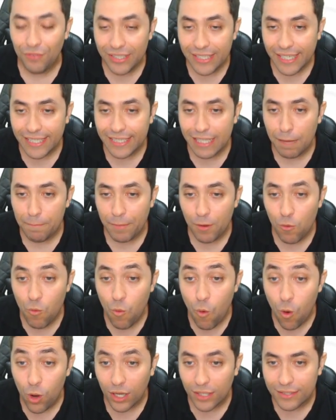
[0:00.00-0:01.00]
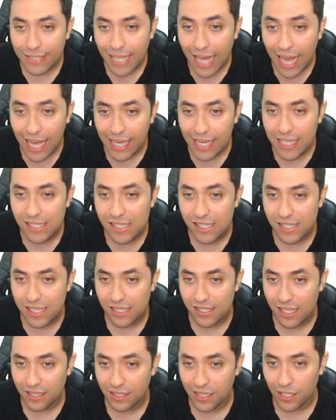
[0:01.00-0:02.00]
é que dá para eu cortar esse
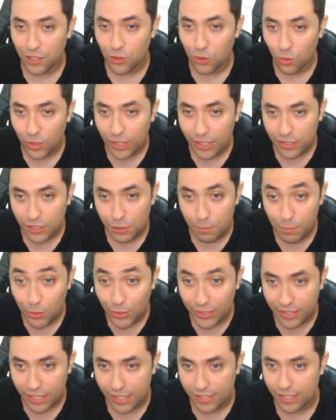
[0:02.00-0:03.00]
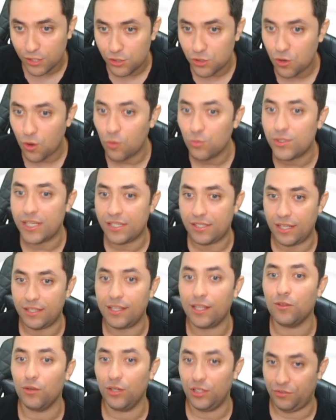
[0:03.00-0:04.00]
62.300 com
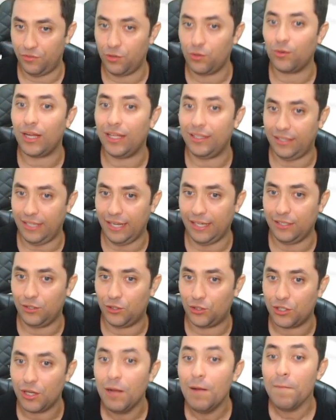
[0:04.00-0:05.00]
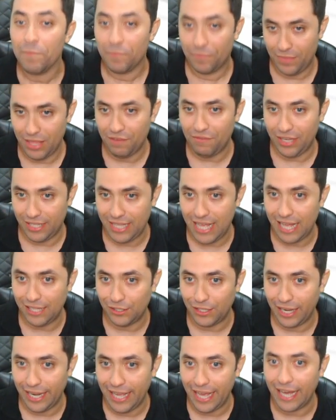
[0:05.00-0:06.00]
62,3. Não é
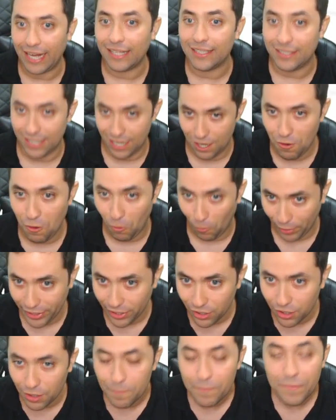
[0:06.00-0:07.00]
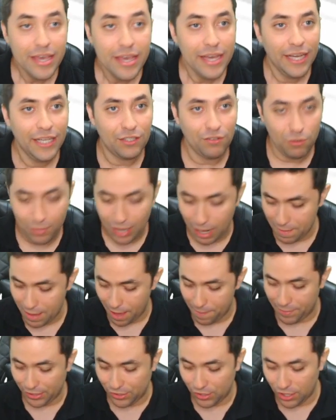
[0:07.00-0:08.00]
verdade, galera? Tranquilo? Então vamos lá, minha
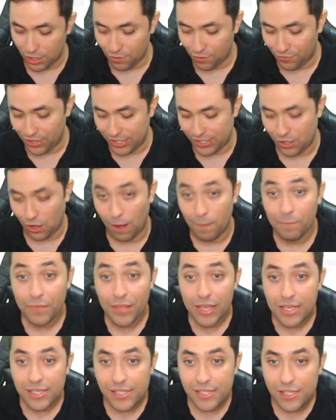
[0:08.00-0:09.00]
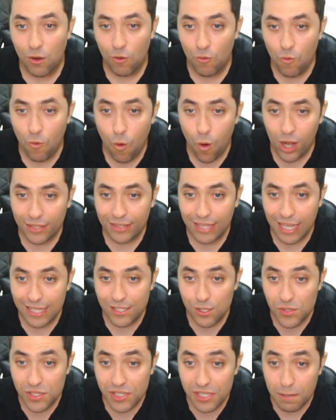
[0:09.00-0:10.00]
rapaz. Olha o que eu vou fazer, ó. Se eu cortar,
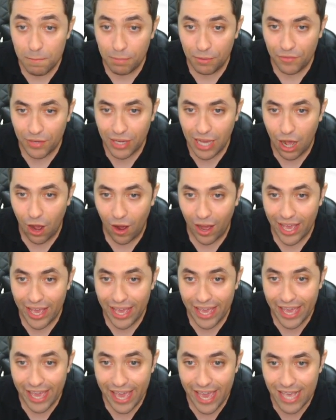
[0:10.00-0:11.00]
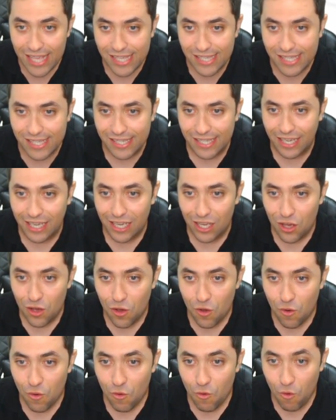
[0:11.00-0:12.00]
se eu simplificar, ó, esse
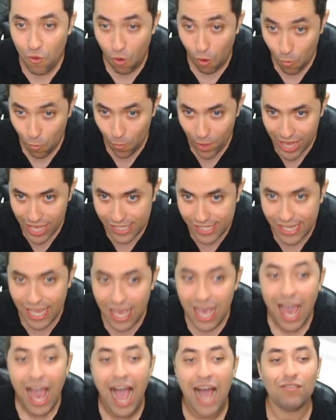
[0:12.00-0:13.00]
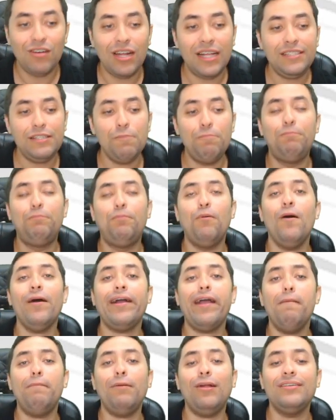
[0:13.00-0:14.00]
com esse, aí fala assim, pô,
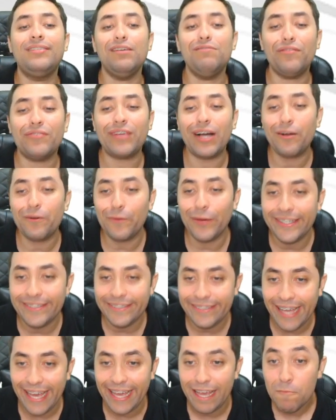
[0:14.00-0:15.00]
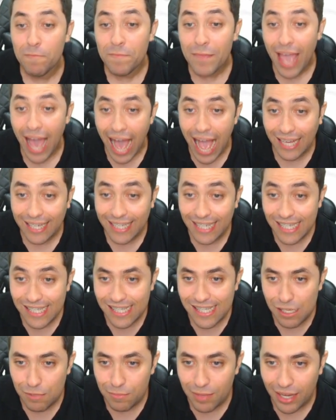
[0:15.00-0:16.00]
pra você vai ficar quanto, hein? Aqui em
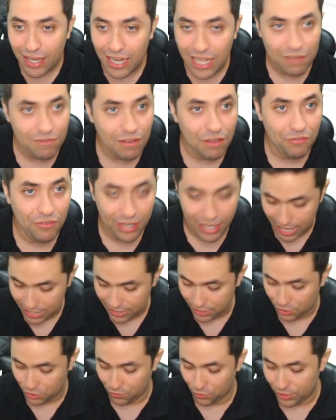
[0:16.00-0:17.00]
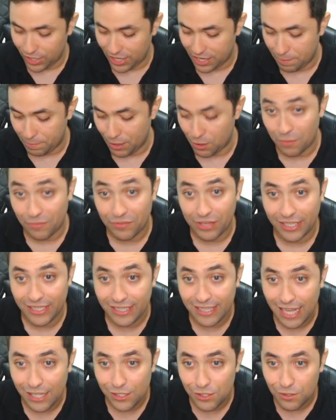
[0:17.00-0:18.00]
cima, galera, vai ficar, deixa eu voltar aqui pra ficar
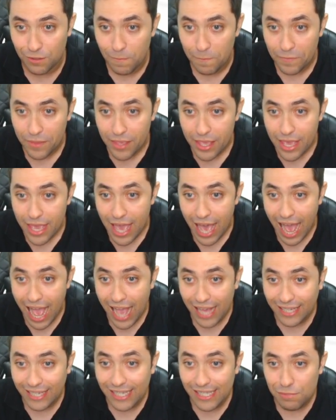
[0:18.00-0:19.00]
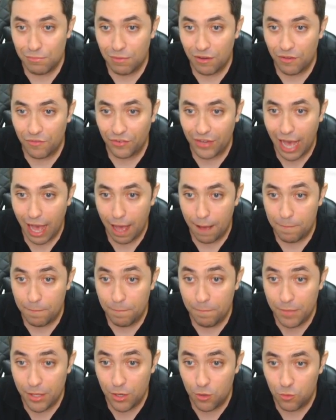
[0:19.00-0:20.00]
didático. Aqui em cima vai ficar
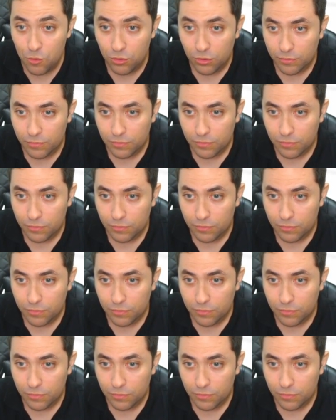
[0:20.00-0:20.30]
mil,